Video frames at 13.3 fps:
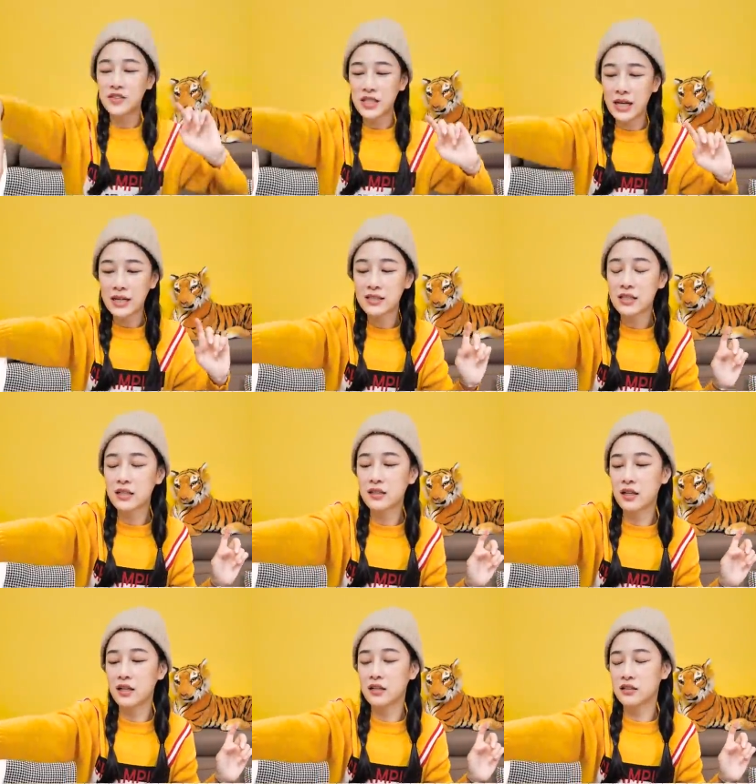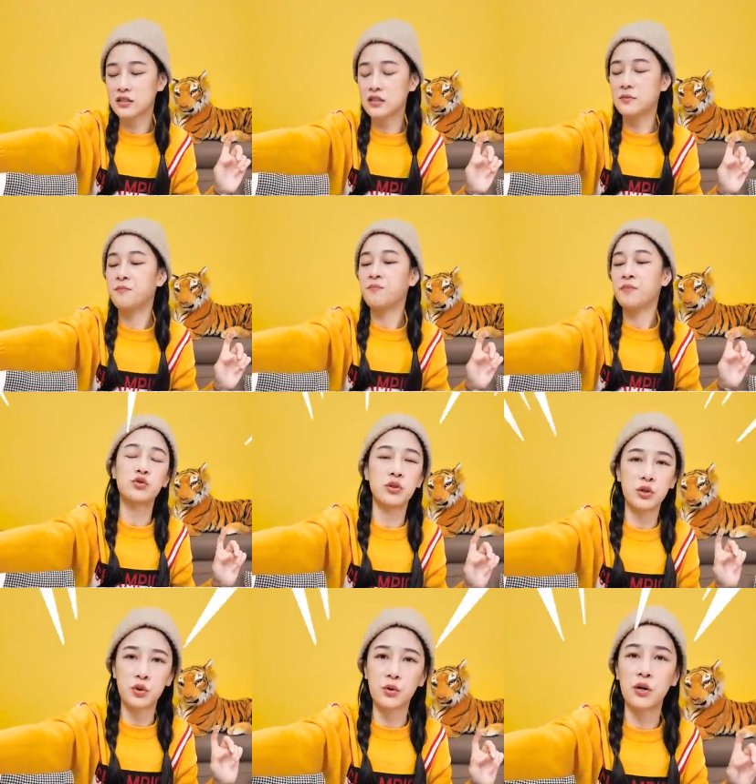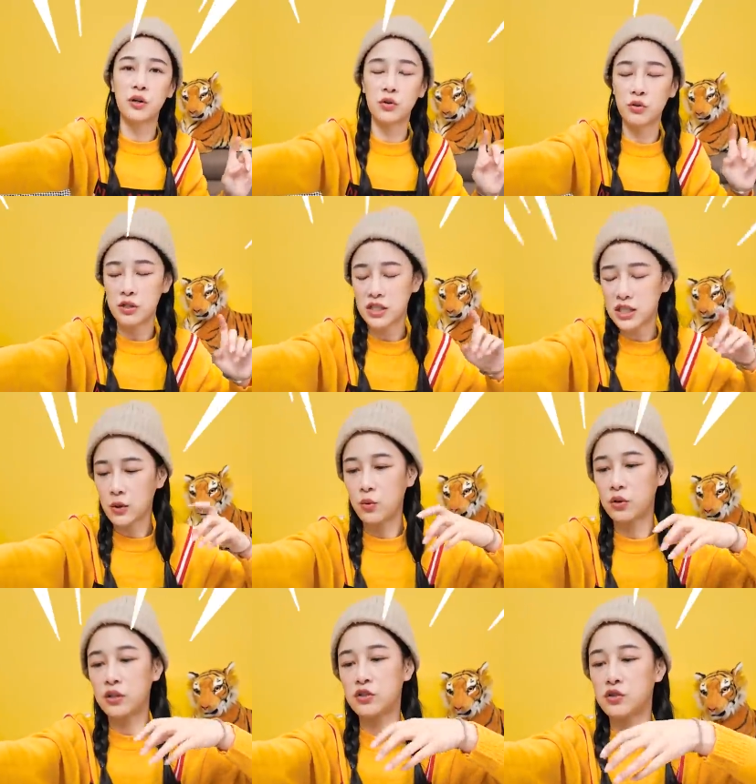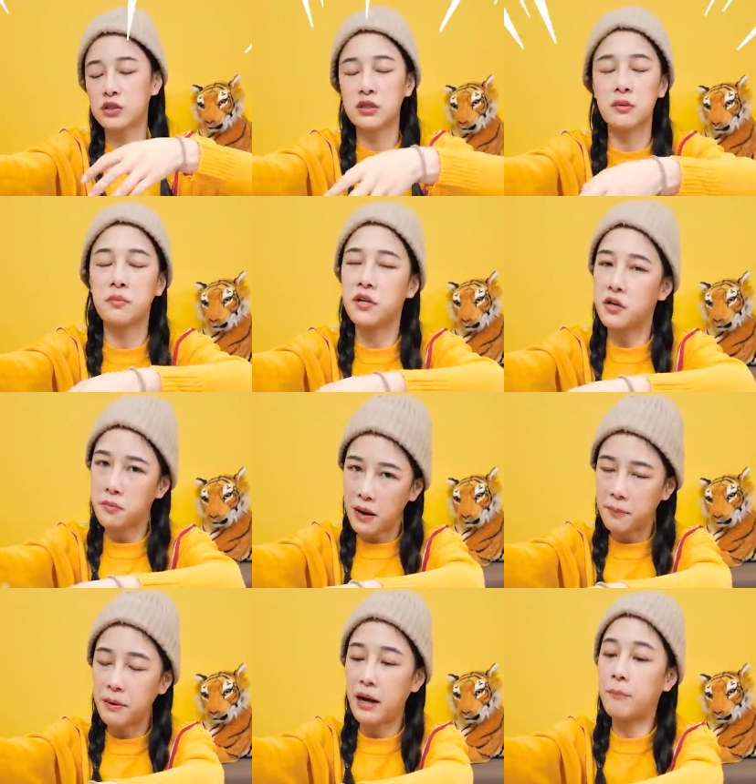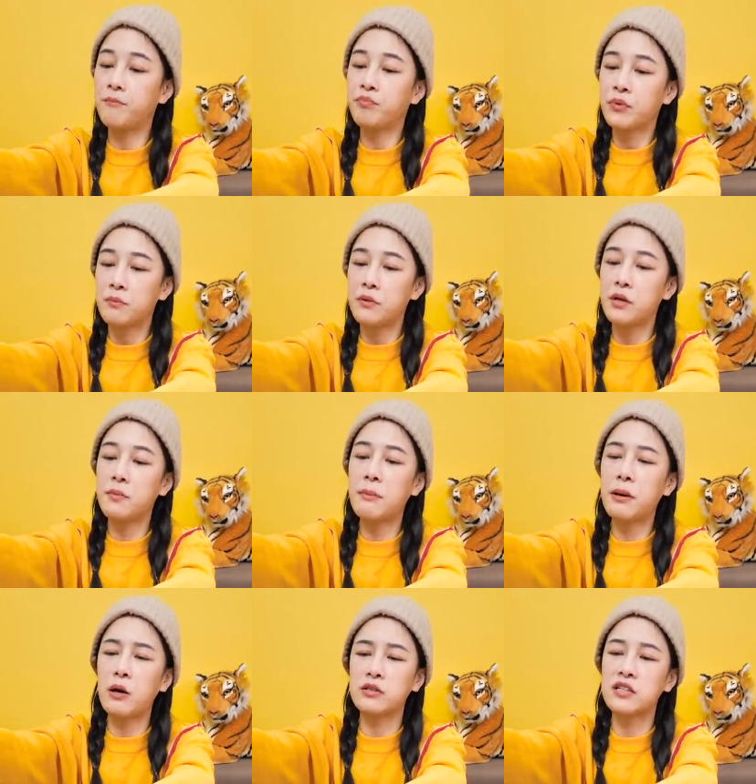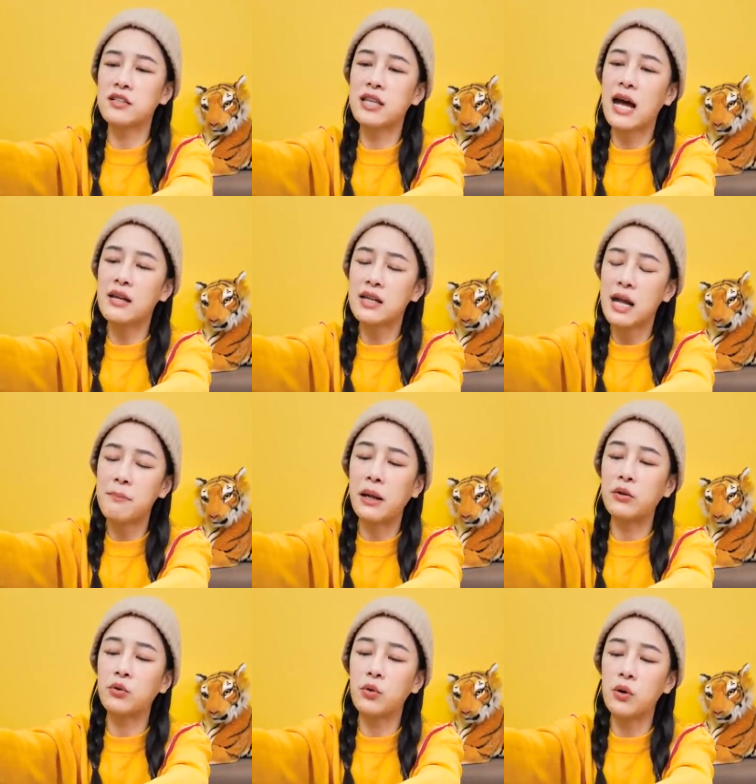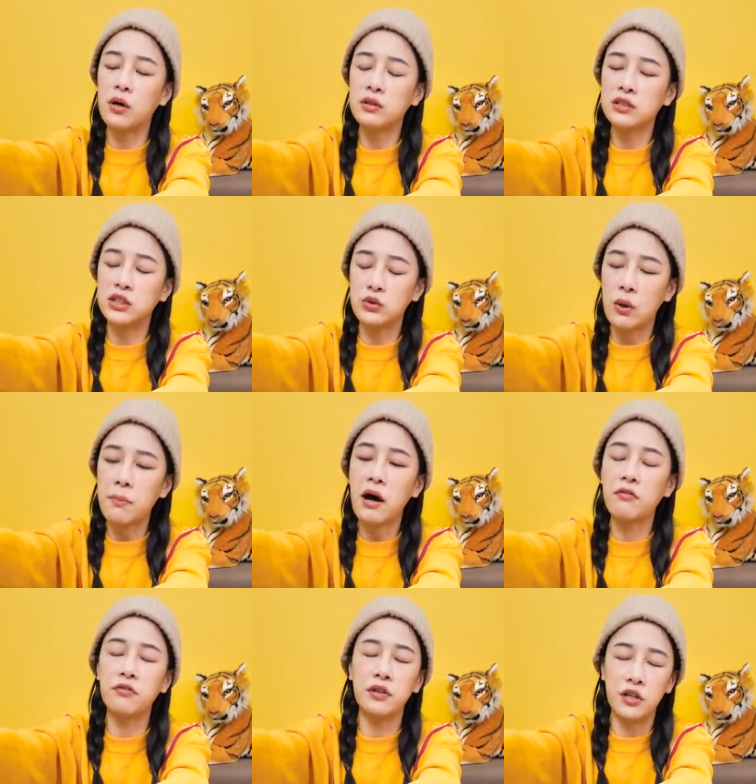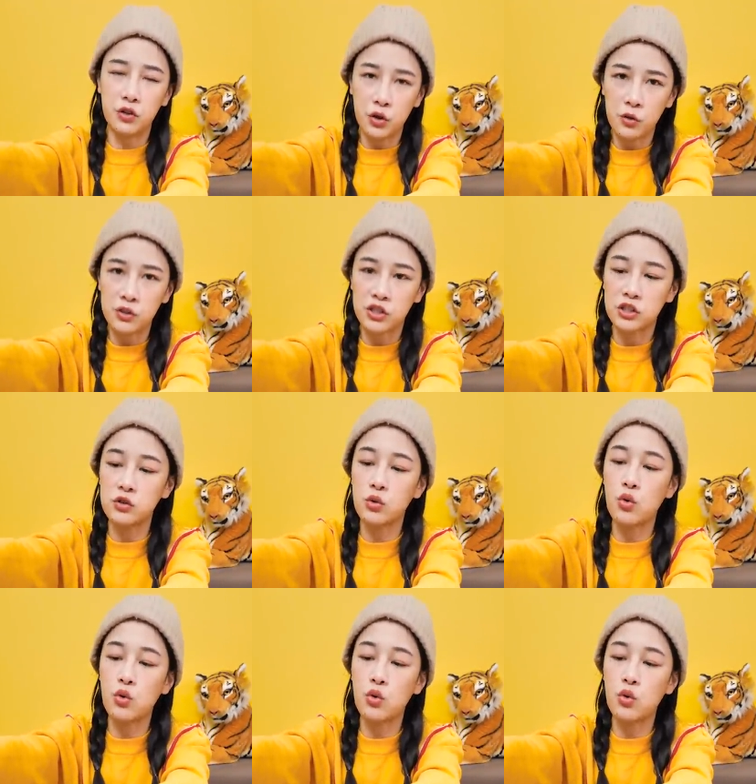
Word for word: 下一间呢是最多人推荐我的，就是比 e e r 比 a p a 我相信大家应该蛮多喜欢泡芙的人都有吃